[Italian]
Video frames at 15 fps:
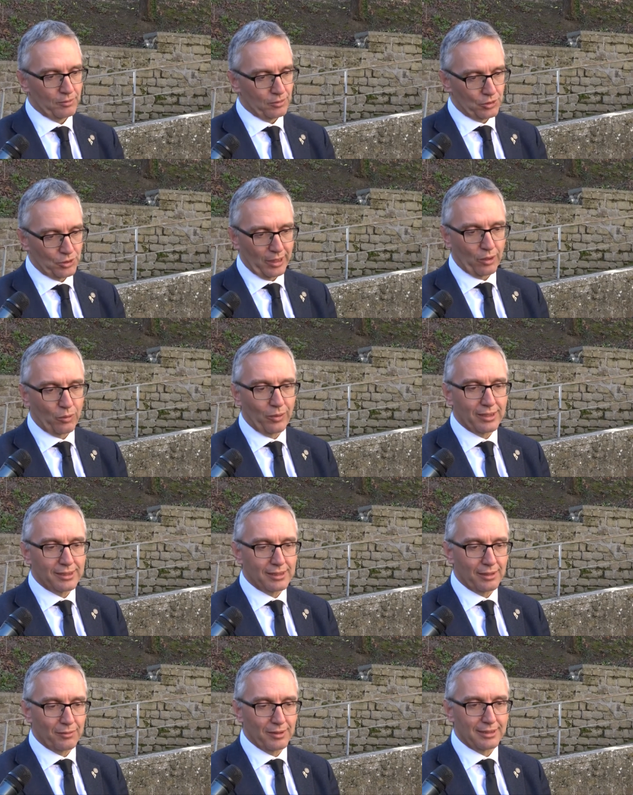cioè quei
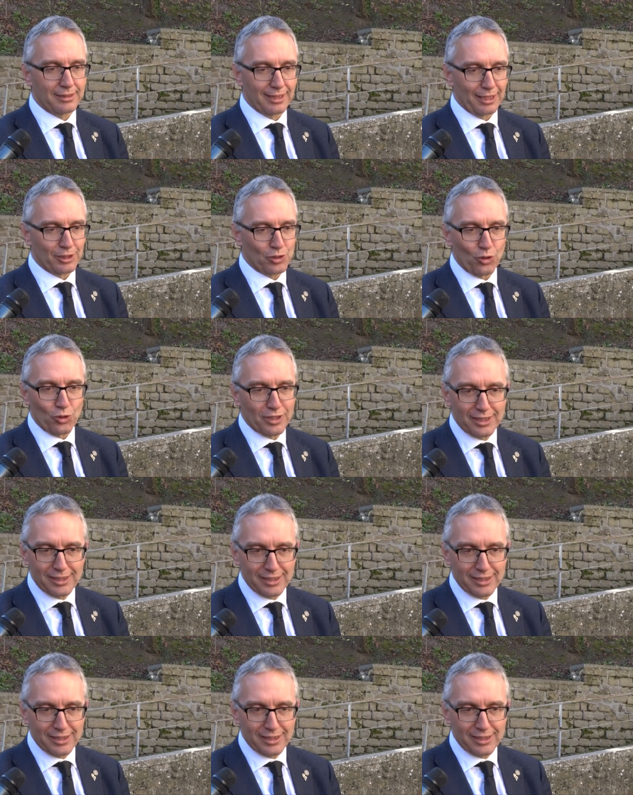servizi che sono di